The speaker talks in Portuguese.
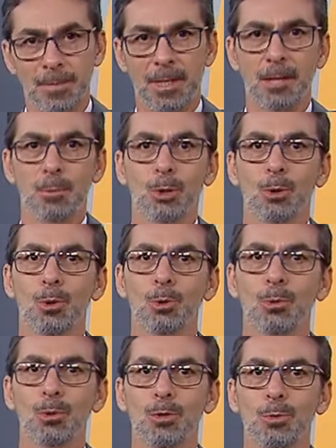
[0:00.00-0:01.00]
terminou
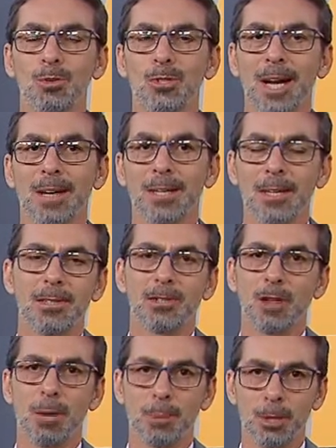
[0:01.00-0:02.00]
no último dia 15
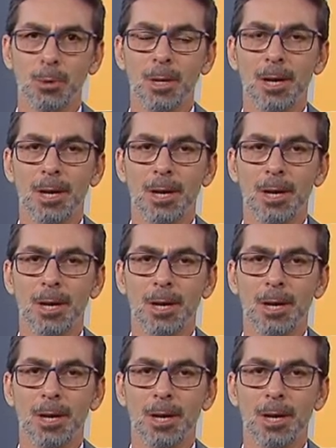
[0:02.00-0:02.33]
de abril.